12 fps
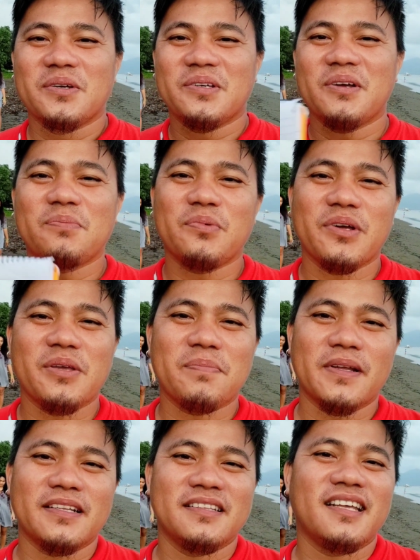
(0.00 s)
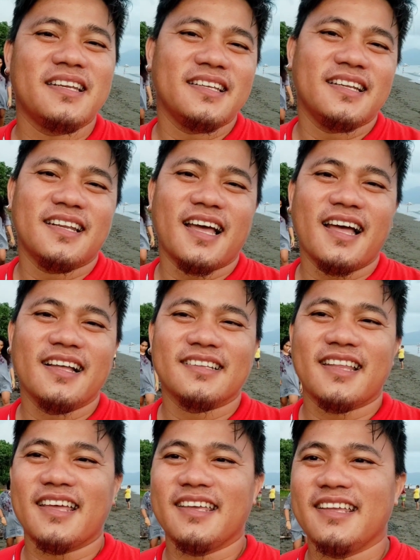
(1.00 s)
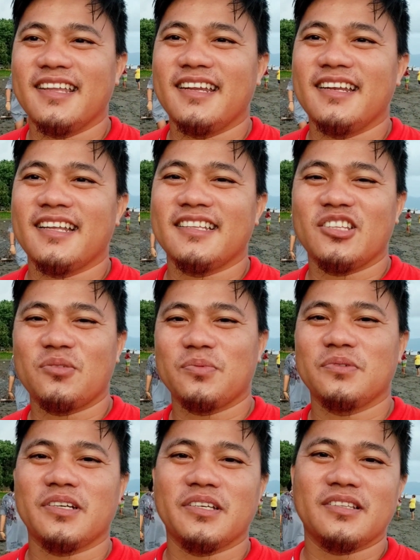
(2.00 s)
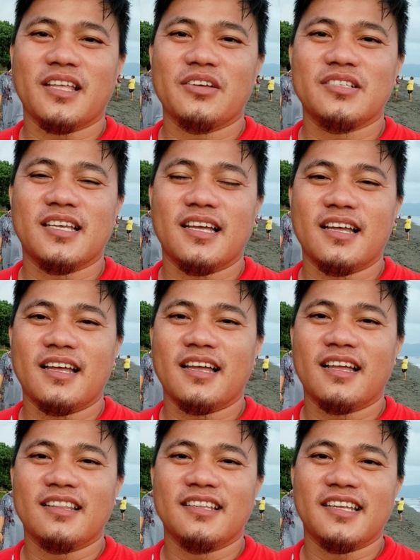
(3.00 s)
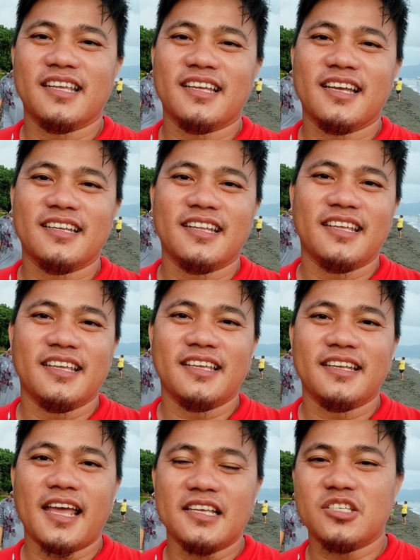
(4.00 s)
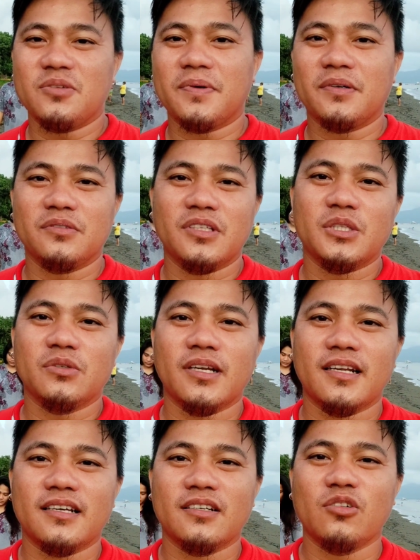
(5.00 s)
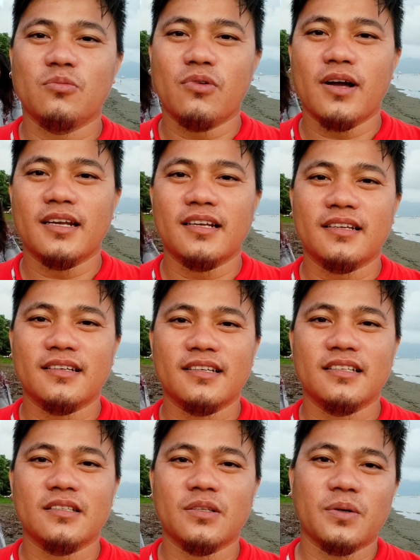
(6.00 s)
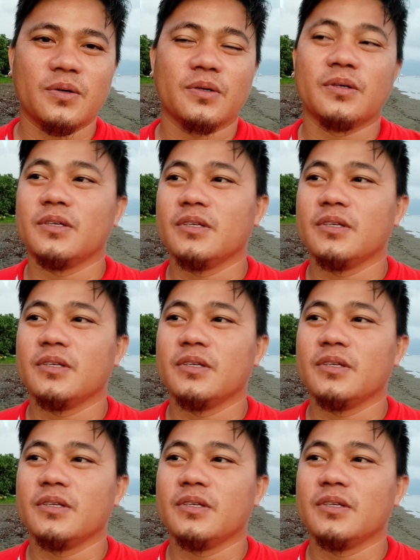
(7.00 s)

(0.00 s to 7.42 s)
Yan po ay panandalian lang dahil dito po ngayon tayo sa Dinaycan. Eh, naisipan ko dito na lang gumawa ng intro.